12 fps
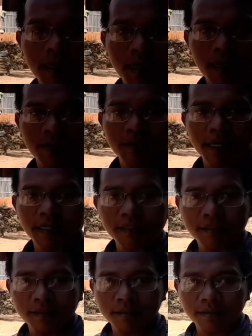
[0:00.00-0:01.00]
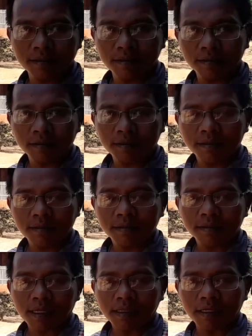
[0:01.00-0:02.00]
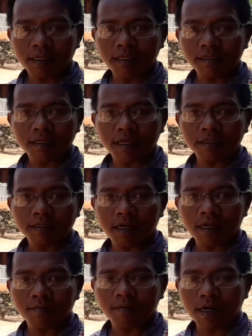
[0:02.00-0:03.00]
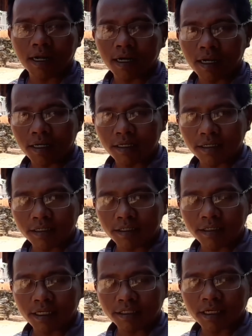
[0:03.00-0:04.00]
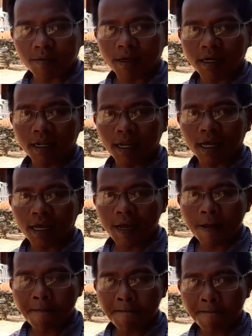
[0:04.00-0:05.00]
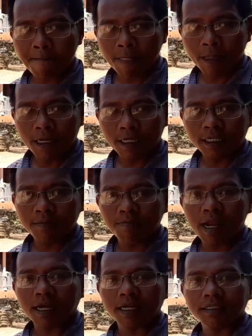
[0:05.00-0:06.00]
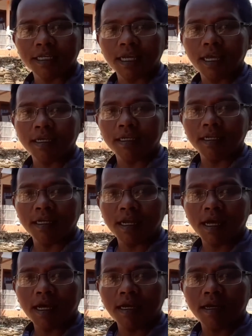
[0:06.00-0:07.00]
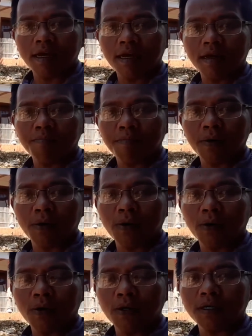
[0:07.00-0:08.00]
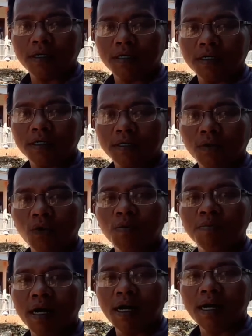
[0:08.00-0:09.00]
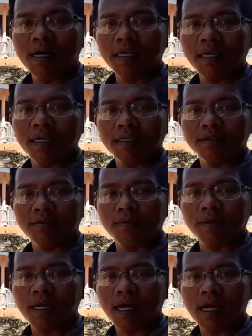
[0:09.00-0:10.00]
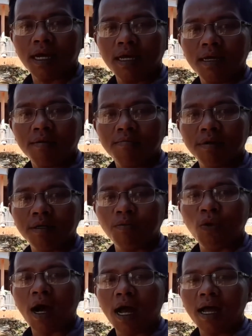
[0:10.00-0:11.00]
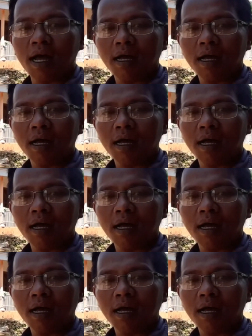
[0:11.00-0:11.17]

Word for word: halo guys, saat ini saya sedang berada di Desa Mandala. Di belakang saya ini ada pohon kurma yang sudah berbuah.